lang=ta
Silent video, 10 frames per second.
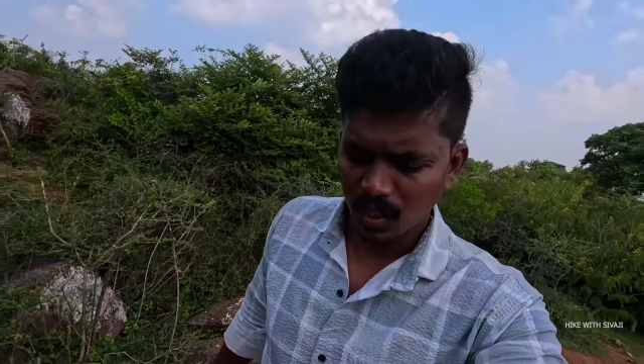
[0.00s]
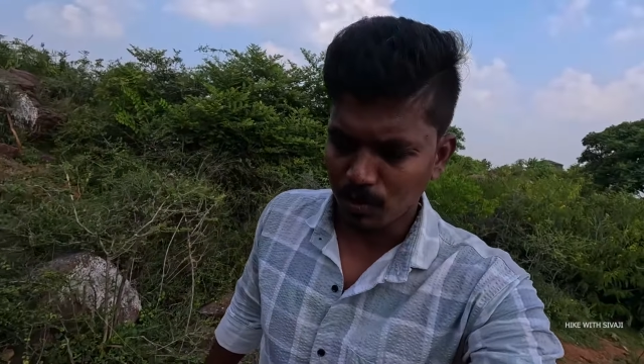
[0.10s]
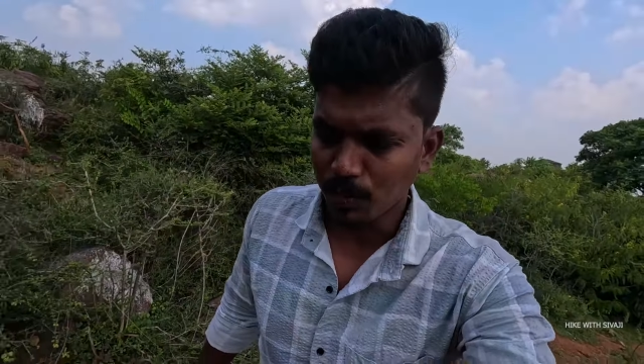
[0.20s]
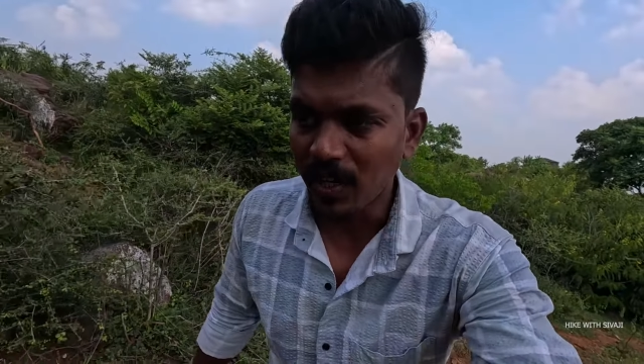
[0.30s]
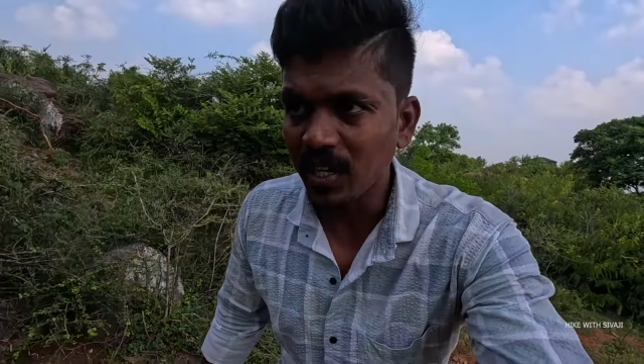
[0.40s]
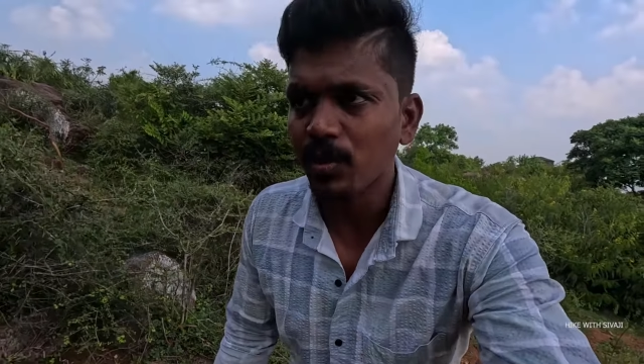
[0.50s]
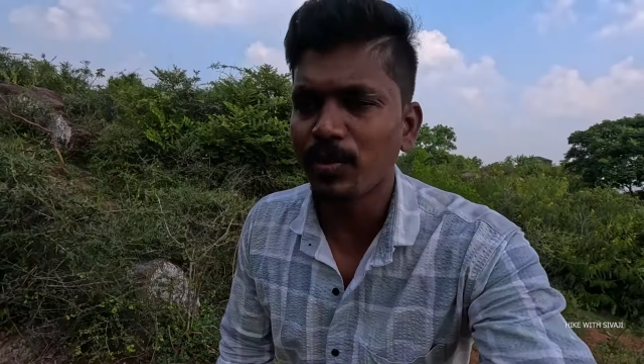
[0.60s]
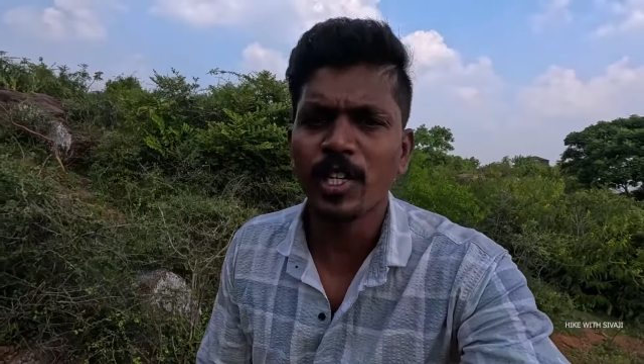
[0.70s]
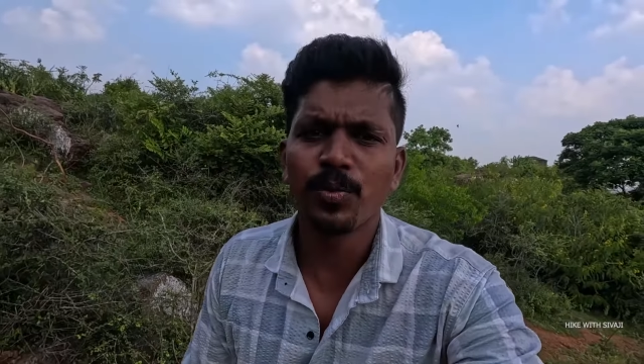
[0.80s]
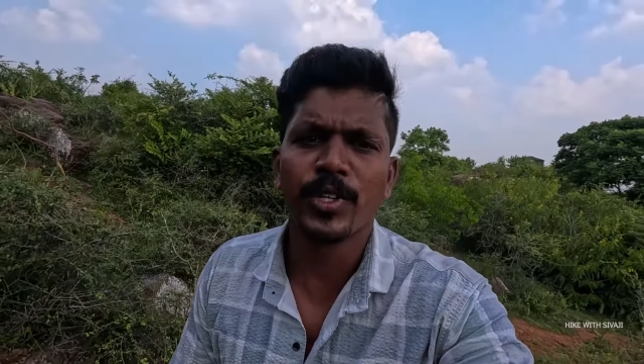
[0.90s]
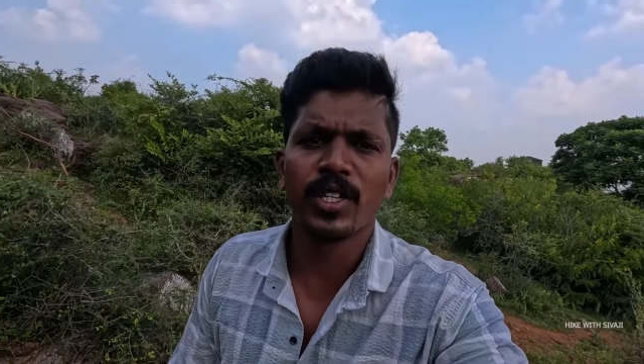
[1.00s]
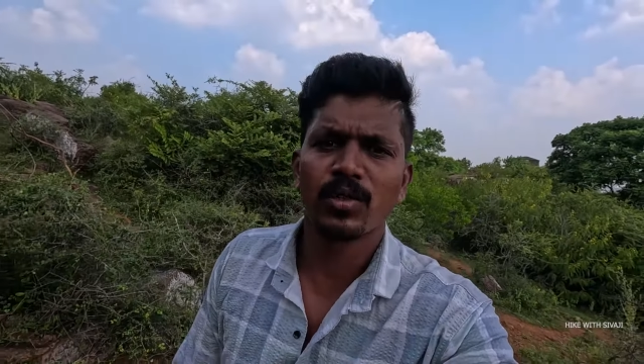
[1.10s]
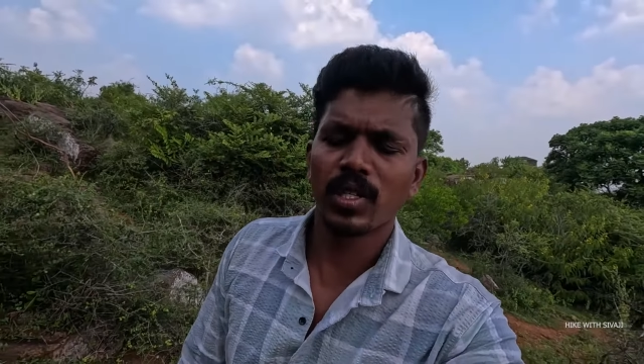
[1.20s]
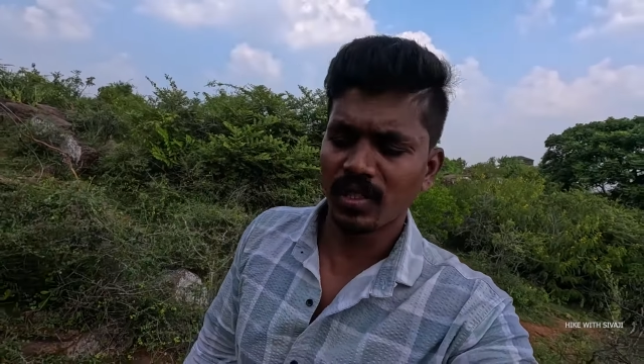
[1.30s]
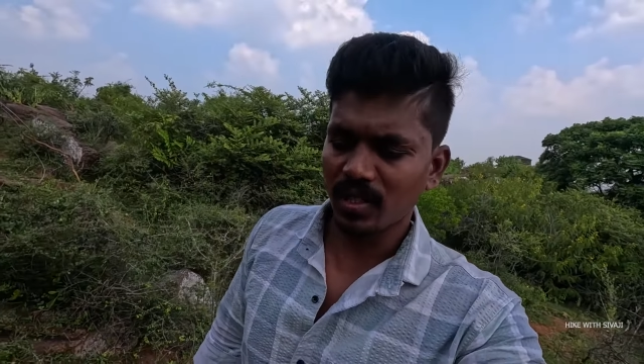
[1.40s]
நம்ம பாதை மாதிரி
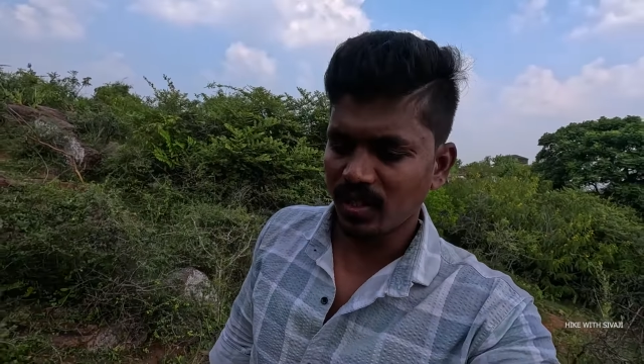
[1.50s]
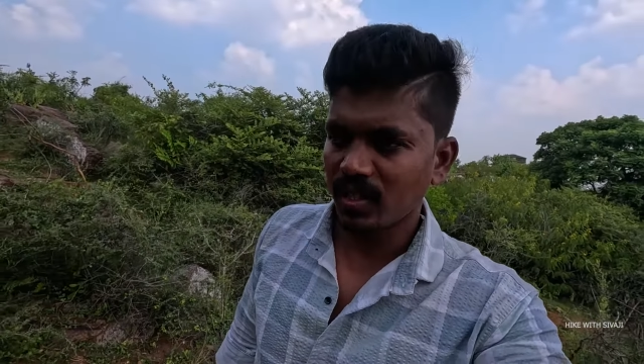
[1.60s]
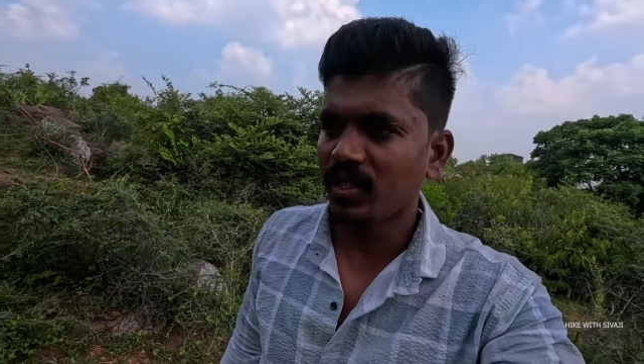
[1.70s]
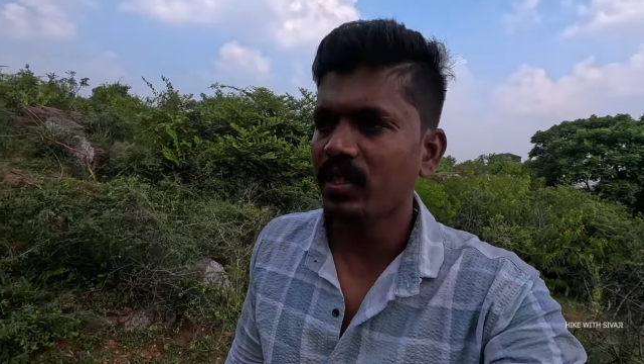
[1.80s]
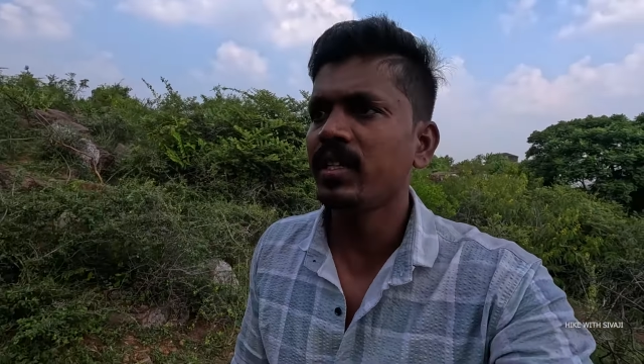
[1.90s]
போயிடக்கூடாதுங்கிறக்காக